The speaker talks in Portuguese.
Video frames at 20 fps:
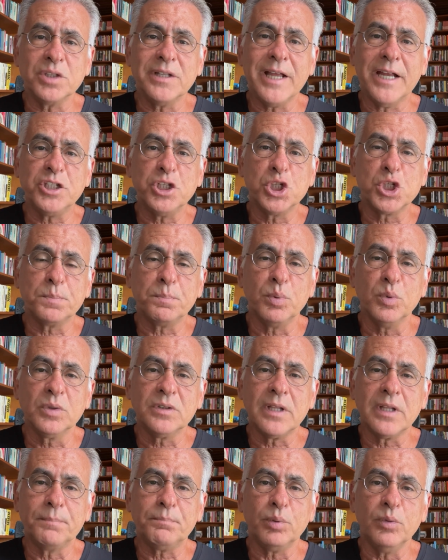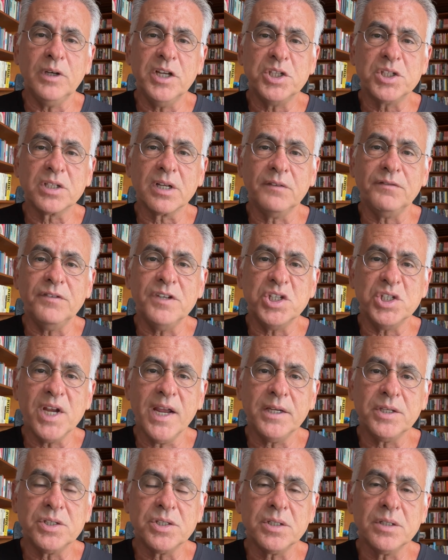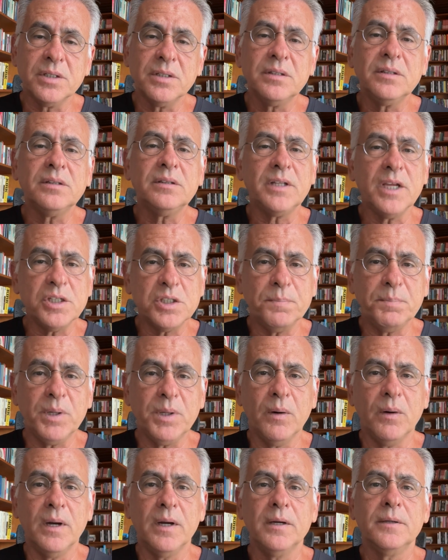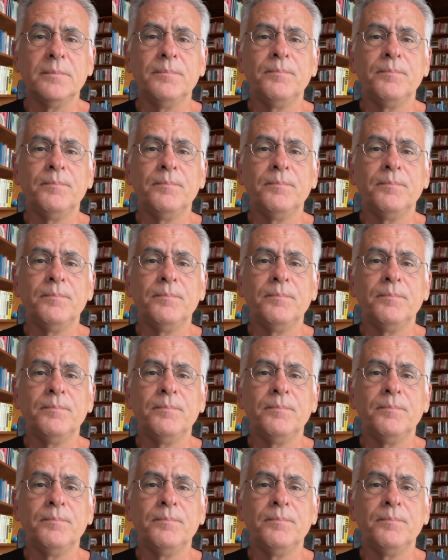da disputa política vigente têm de pior,